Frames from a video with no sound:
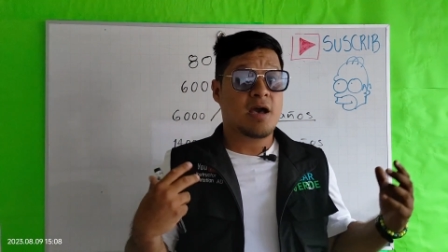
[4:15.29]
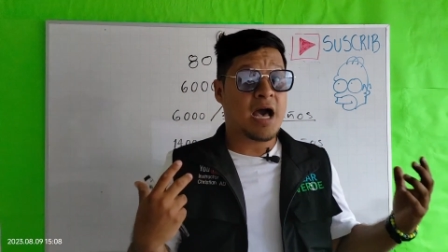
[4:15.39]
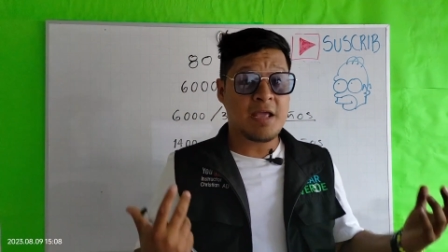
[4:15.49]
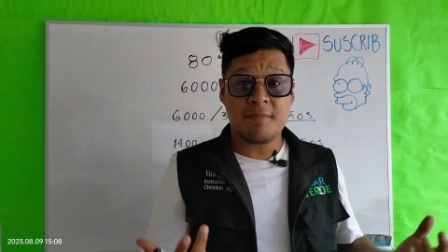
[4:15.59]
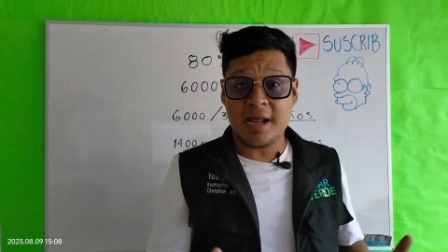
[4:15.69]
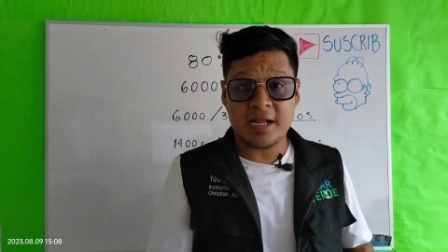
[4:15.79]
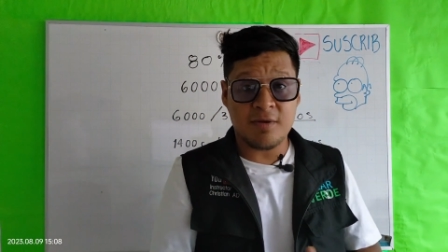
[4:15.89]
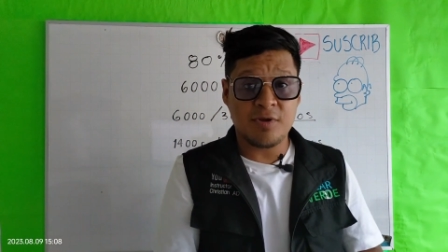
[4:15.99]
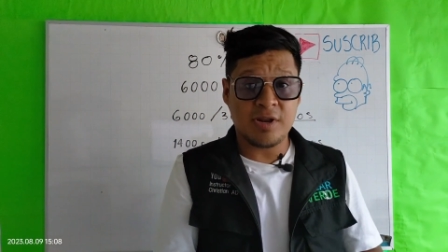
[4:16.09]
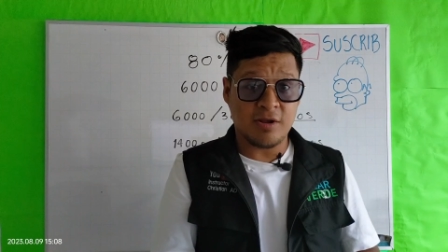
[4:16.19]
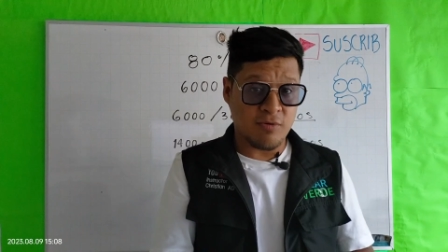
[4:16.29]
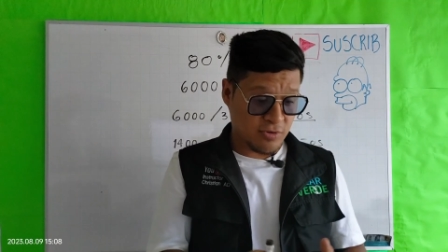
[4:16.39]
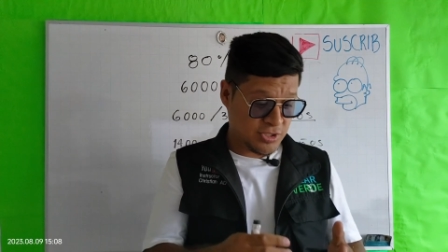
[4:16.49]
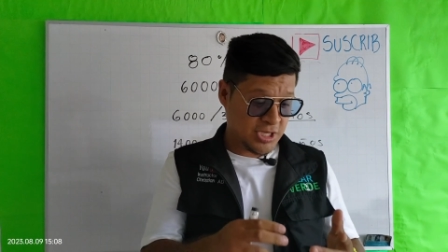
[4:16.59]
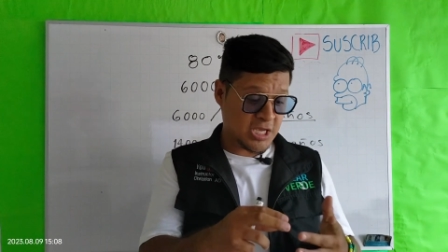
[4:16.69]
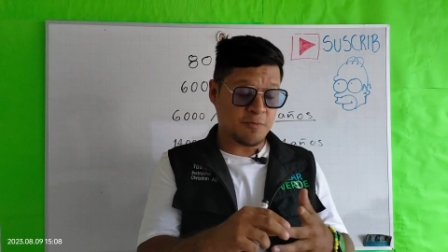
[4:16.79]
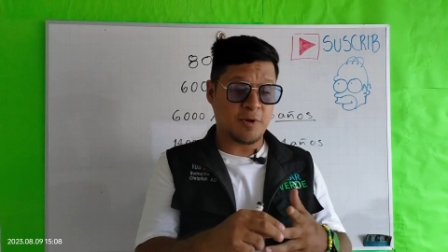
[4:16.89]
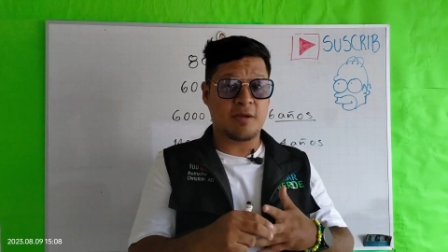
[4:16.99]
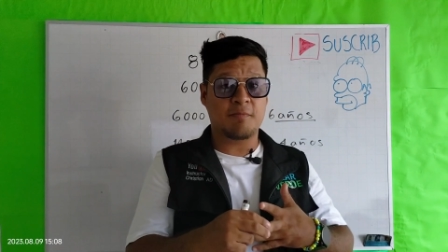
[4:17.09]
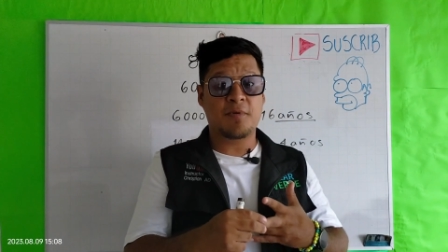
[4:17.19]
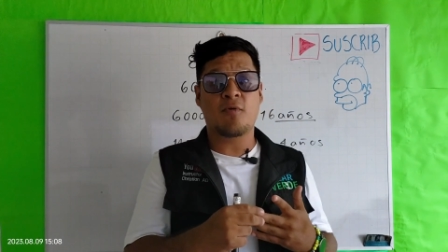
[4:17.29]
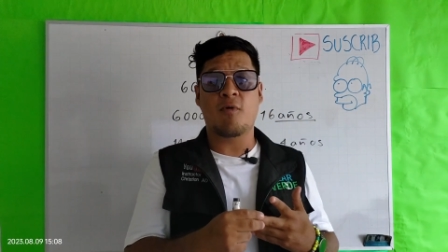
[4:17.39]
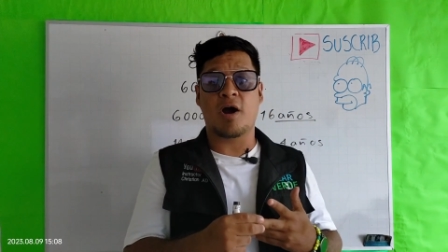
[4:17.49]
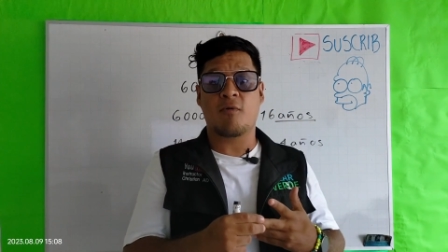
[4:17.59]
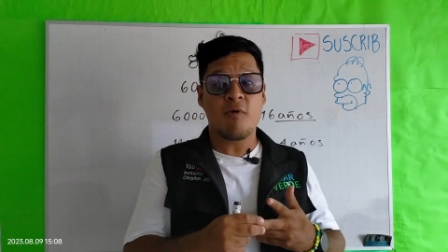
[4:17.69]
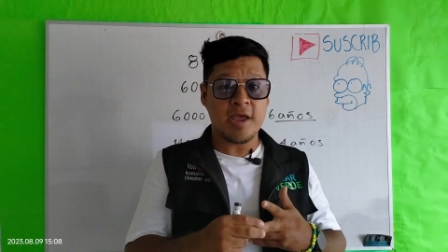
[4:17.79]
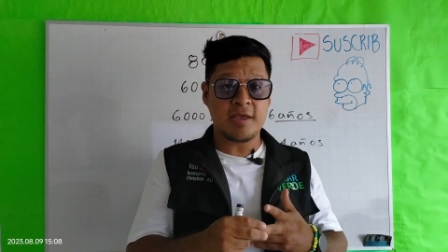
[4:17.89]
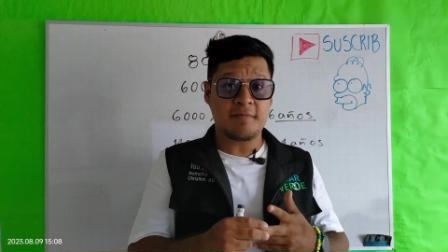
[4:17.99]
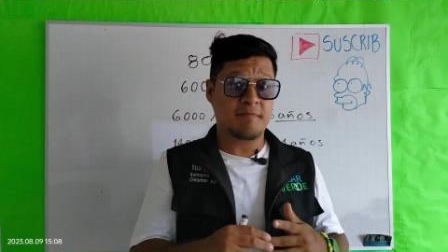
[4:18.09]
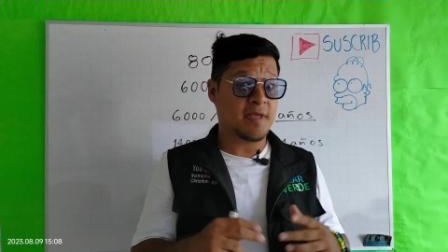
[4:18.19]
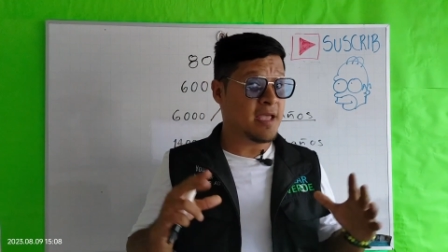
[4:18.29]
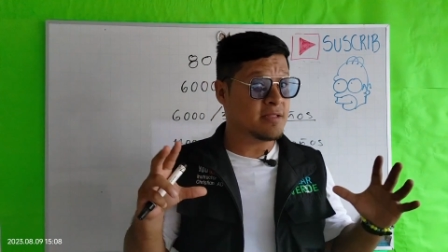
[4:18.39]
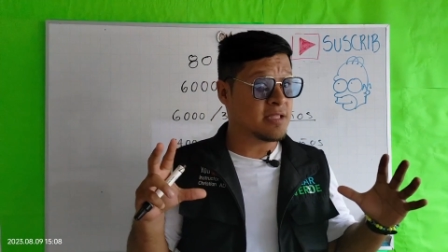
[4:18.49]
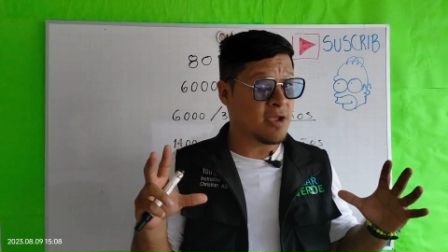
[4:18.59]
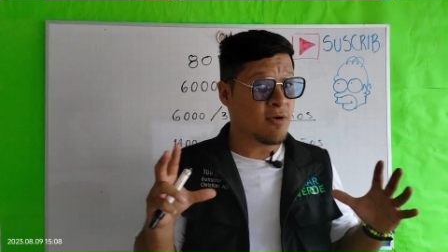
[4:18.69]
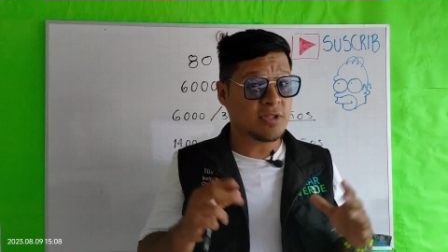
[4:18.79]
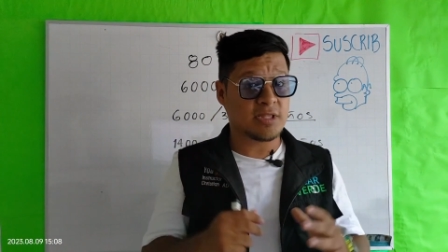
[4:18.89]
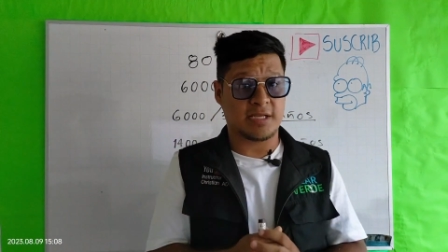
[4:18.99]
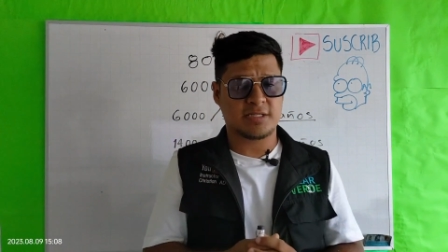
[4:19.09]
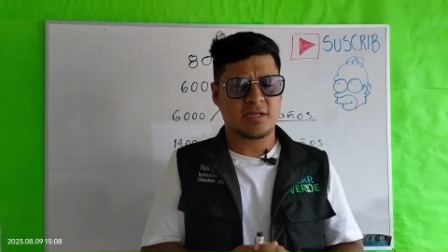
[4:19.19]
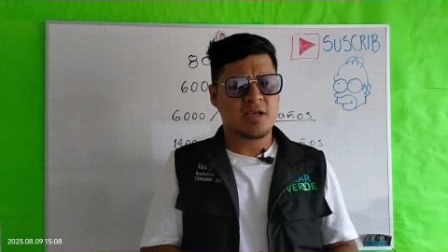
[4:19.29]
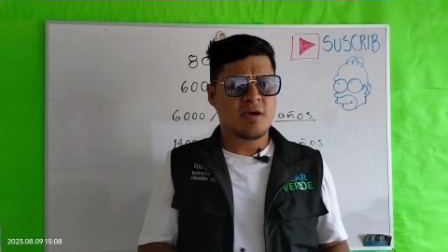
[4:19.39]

Hay marcas muy reconocidas, por ejemplo, Huawei, entre otras.